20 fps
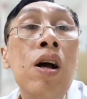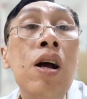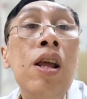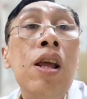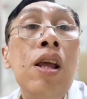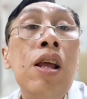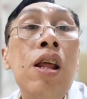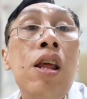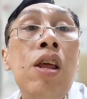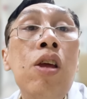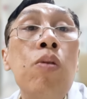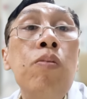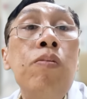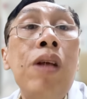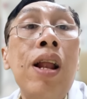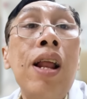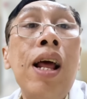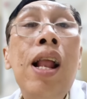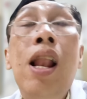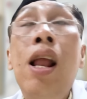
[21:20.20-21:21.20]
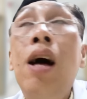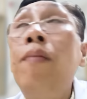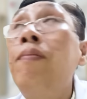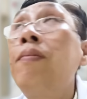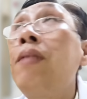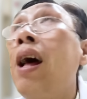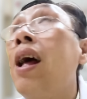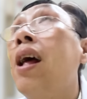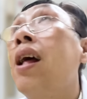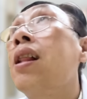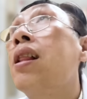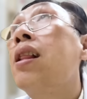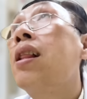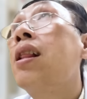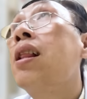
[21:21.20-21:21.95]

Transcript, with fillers: vậy thí dụ ta thấy lớp ta